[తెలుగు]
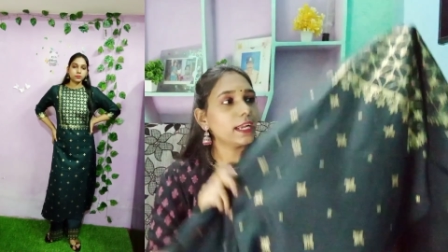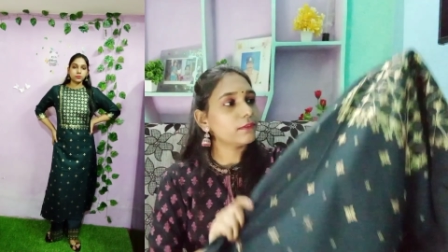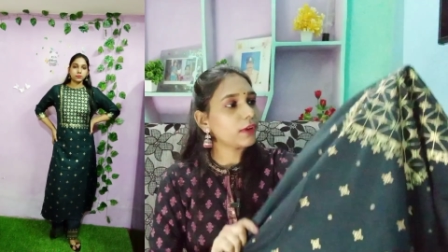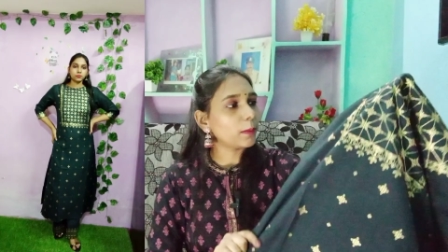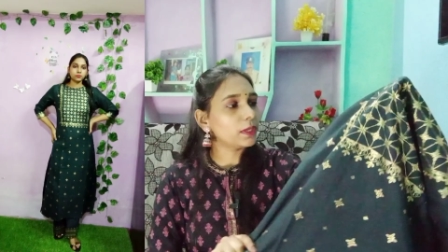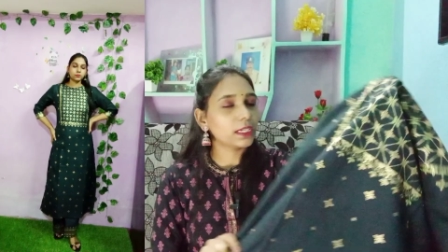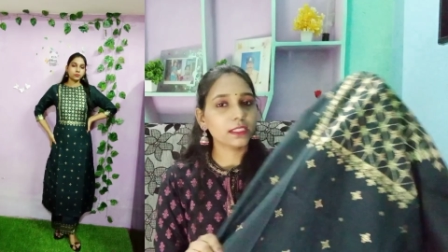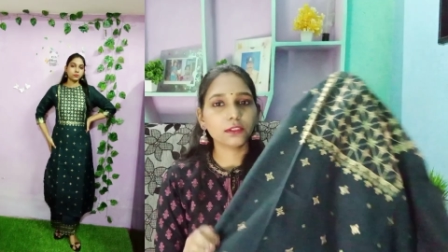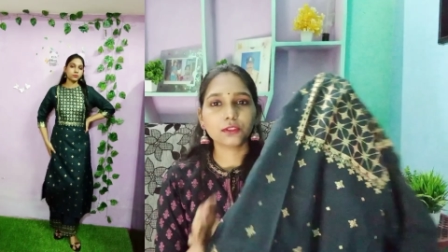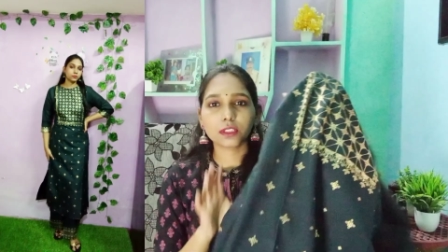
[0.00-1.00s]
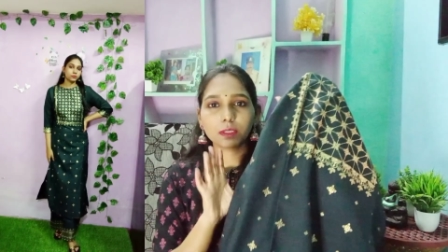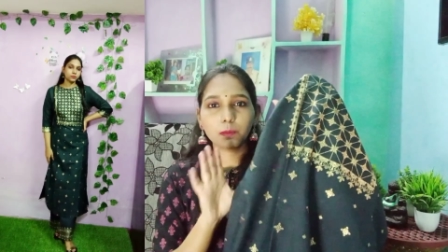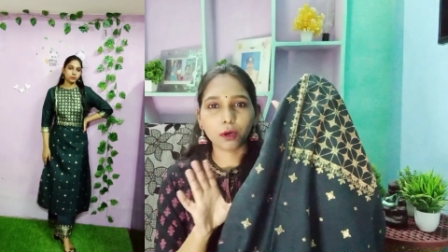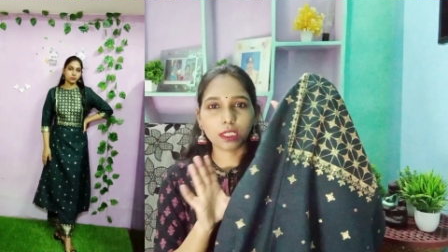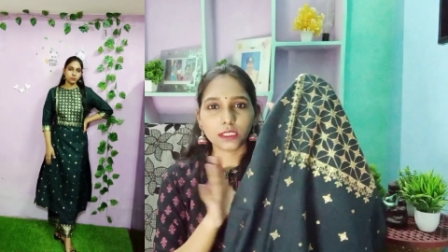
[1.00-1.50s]
అండ్ ఫ్యాబ్రిక్ అయితే
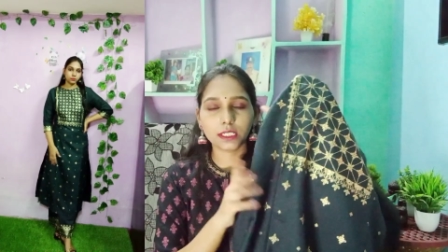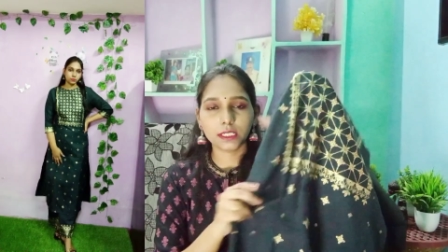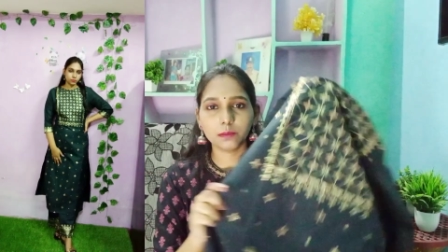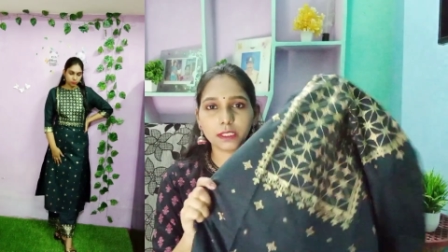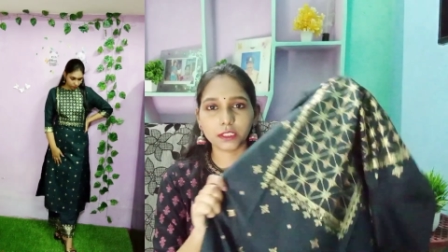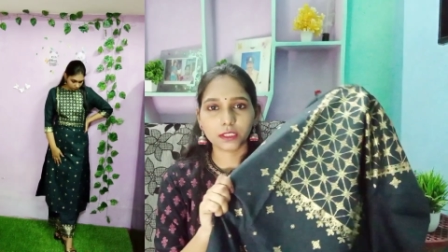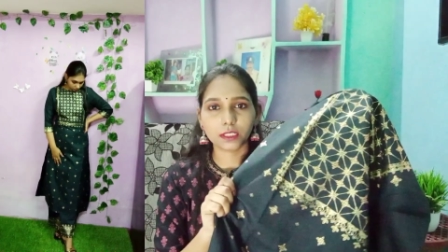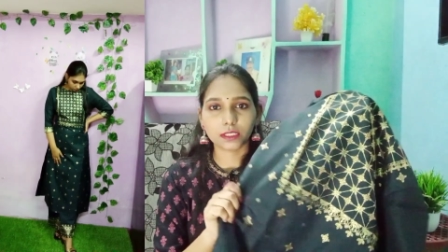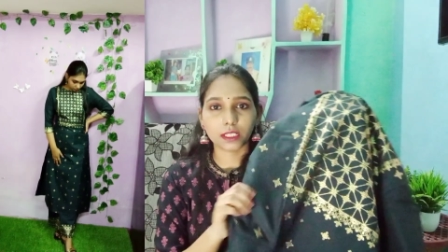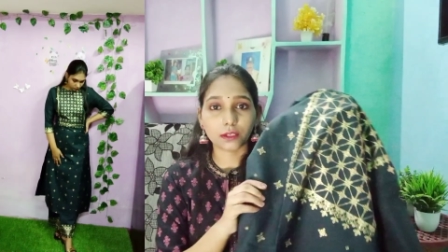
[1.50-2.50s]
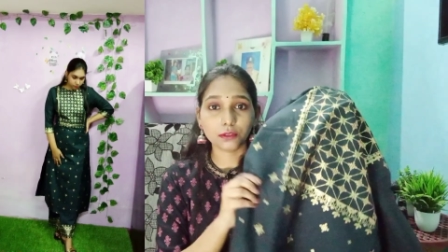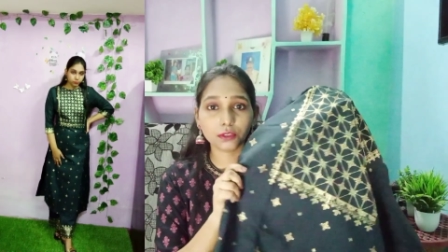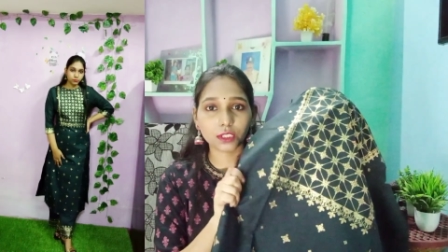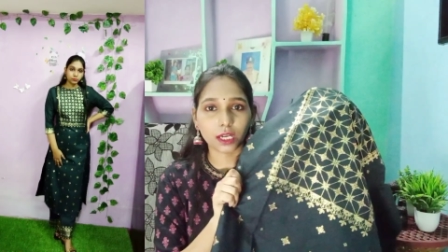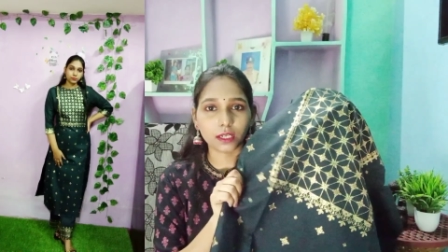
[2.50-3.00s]
వచ్చేసి పాలిస్టర్ అని మెన్షన్ చేశారు
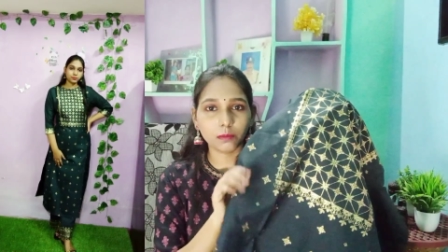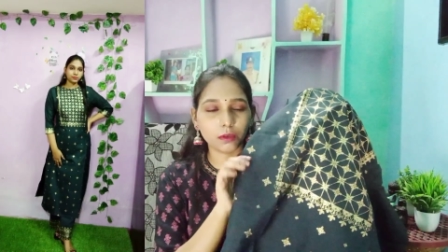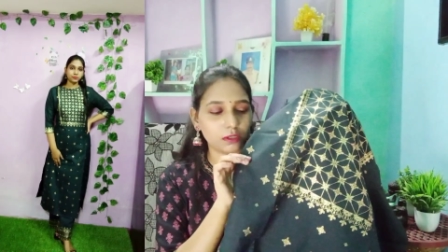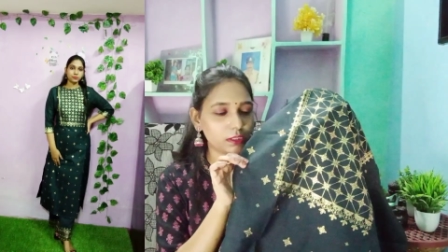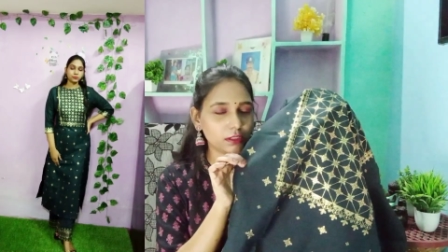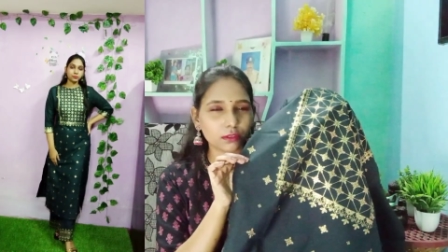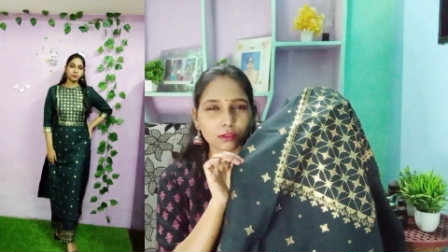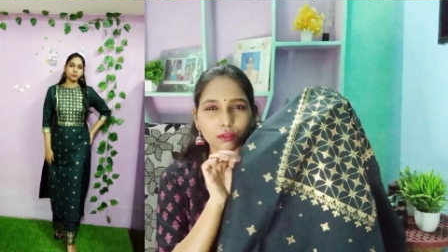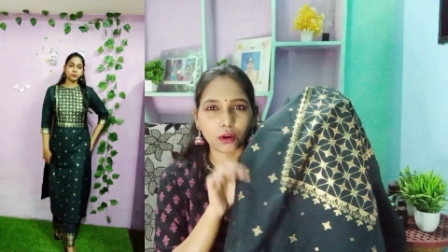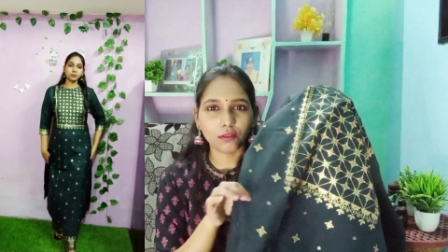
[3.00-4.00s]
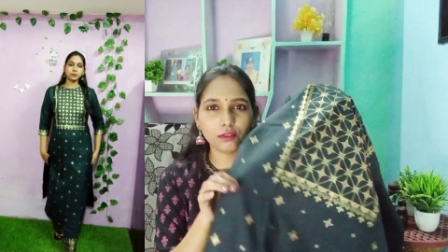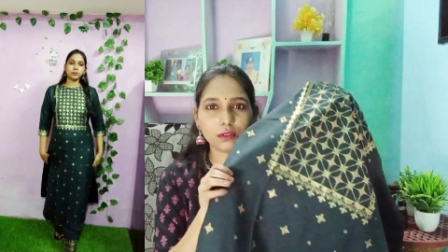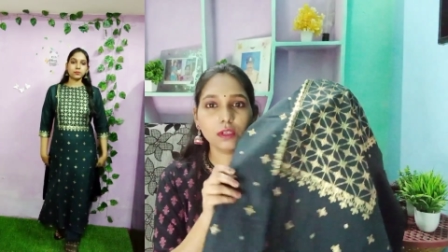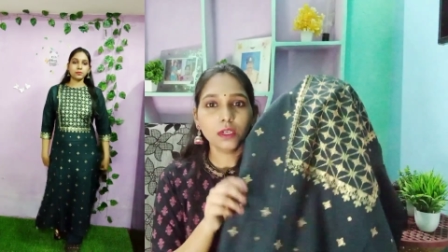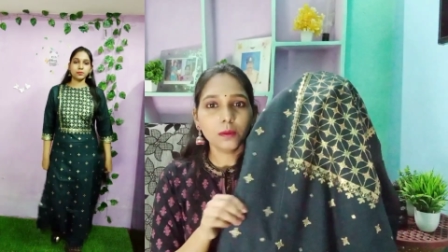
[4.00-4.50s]
సో చాలా బాగుండింది సో
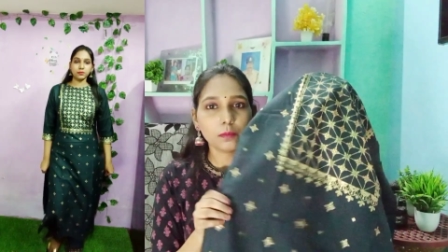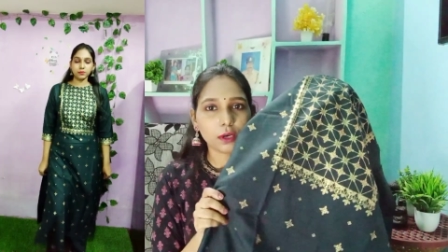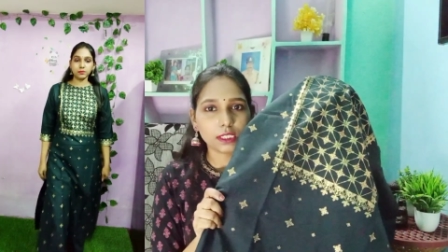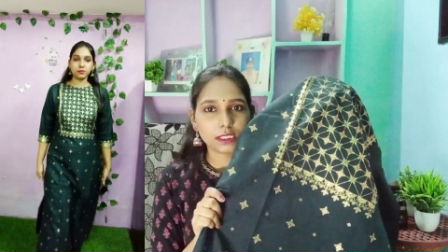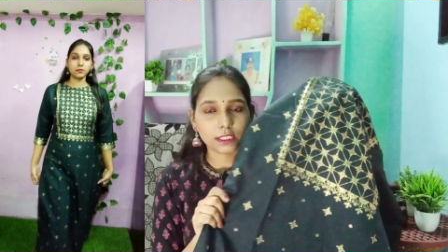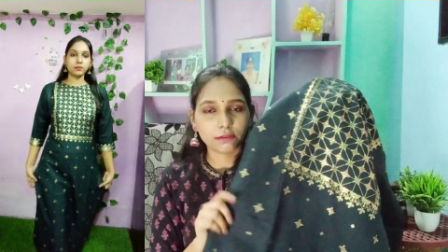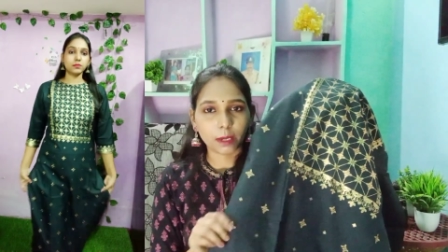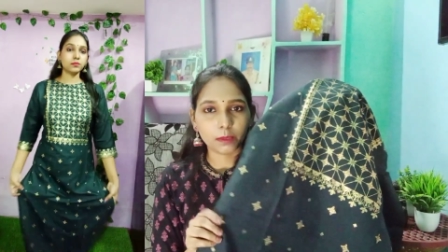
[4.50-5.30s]
సాఫ్ట్ పాలిస్టర్